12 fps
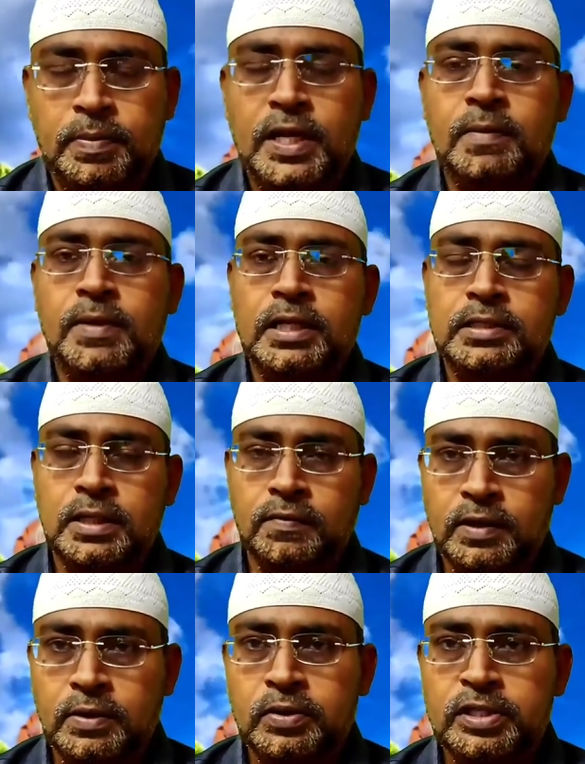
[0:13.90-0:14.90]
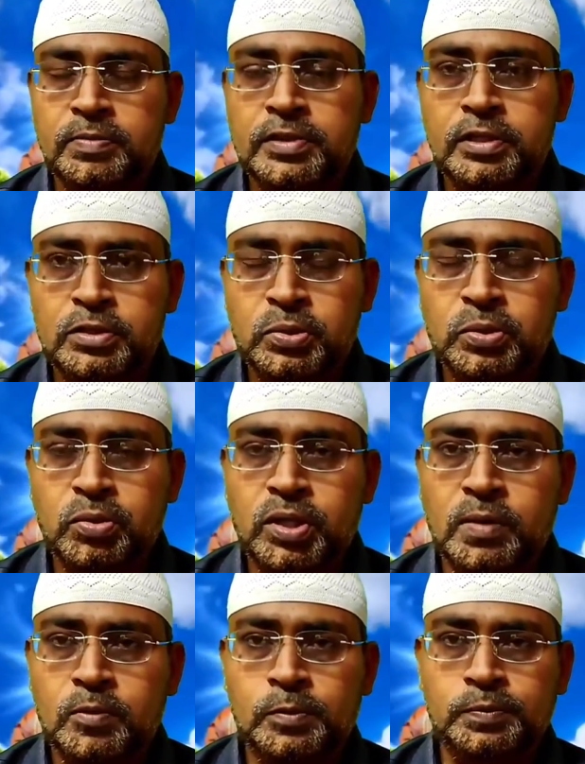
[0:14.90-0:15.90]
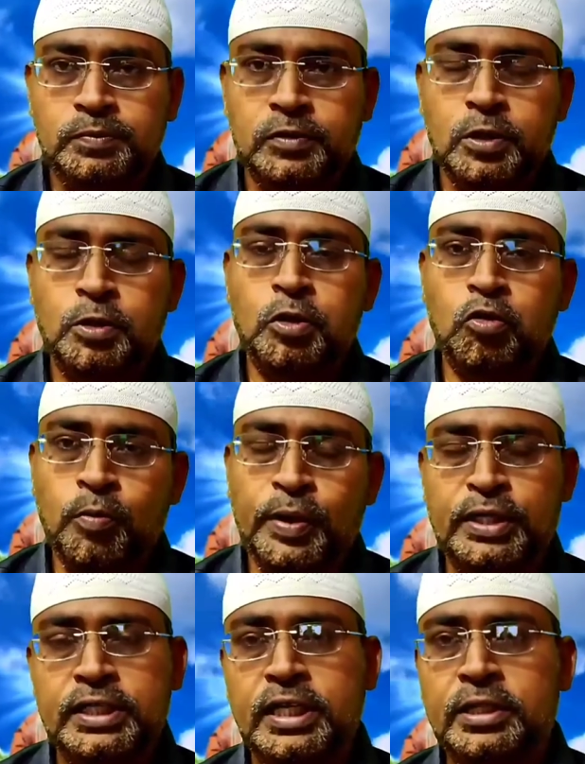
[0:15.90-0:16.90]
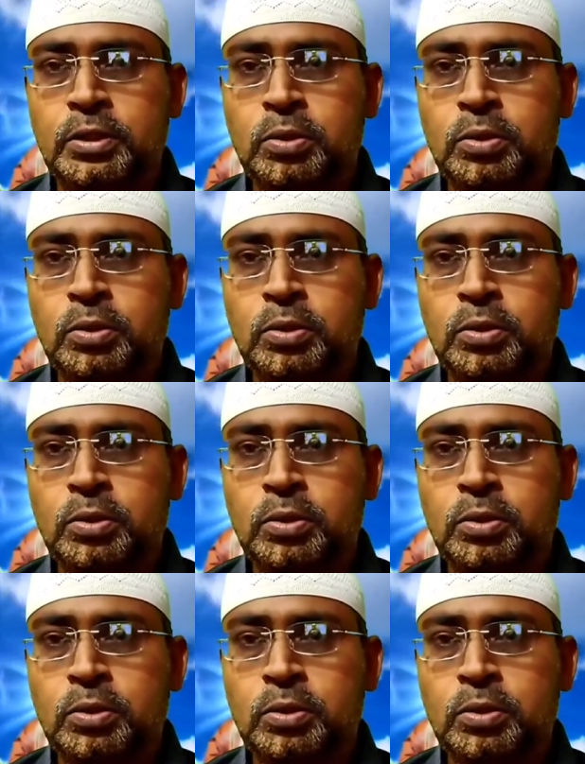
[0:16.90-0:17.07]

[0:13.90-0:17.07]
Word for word: ఇబ్రహీం అలైహిస్సలాం వారి గురించి మనం తెలుసుకుంటున్నాము రెండో పరీక్షను